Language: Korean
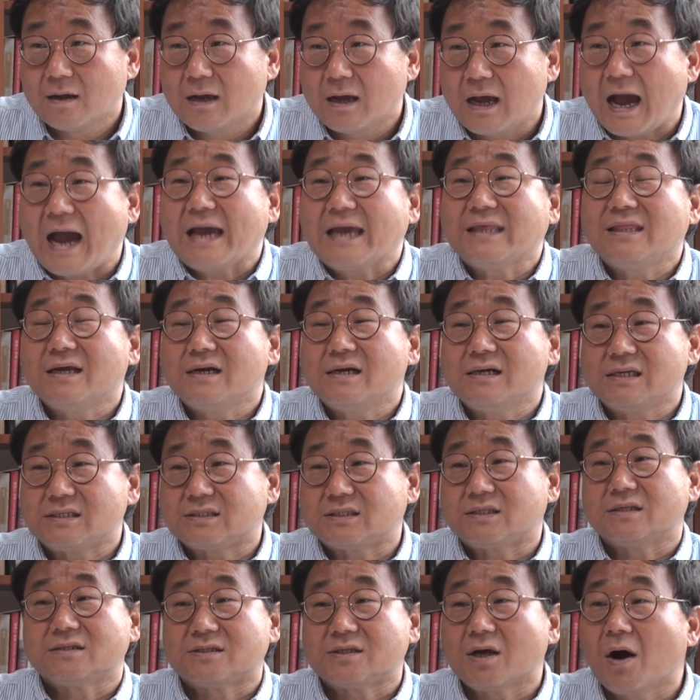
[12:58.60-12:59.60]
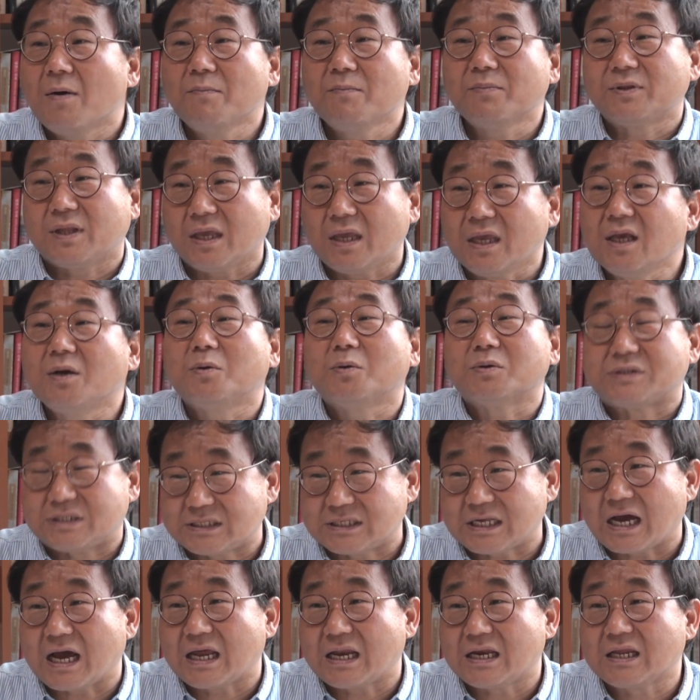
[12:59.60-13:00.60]
아이디얼리스트는 처음부터 잊고
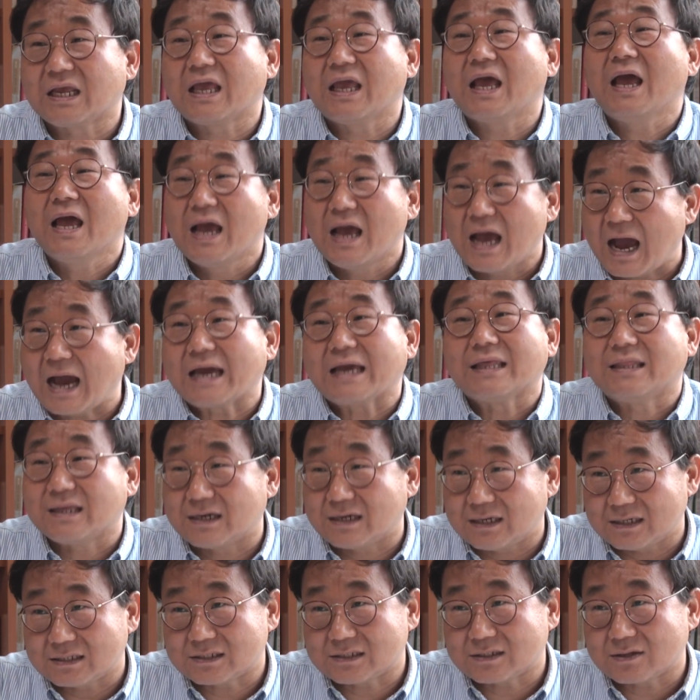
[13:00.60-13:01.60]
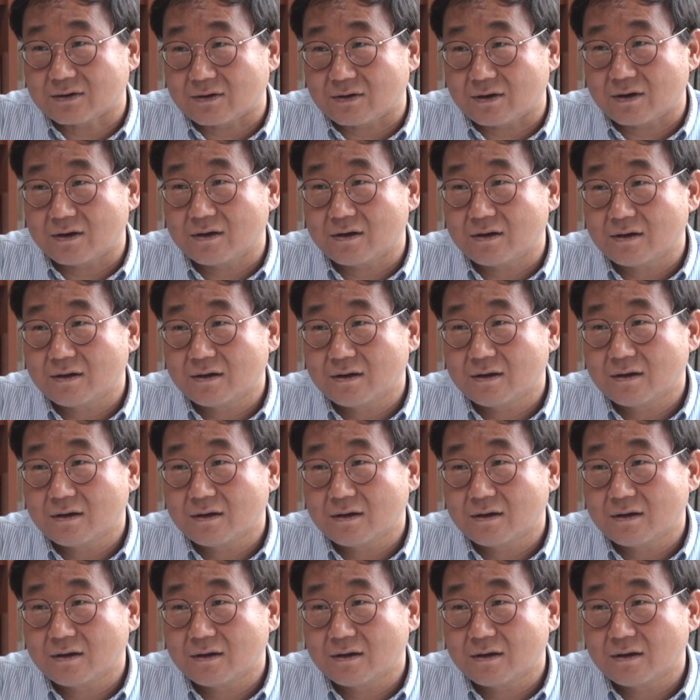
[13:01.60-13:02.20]
시작하는 게 아이디얼리스트고요.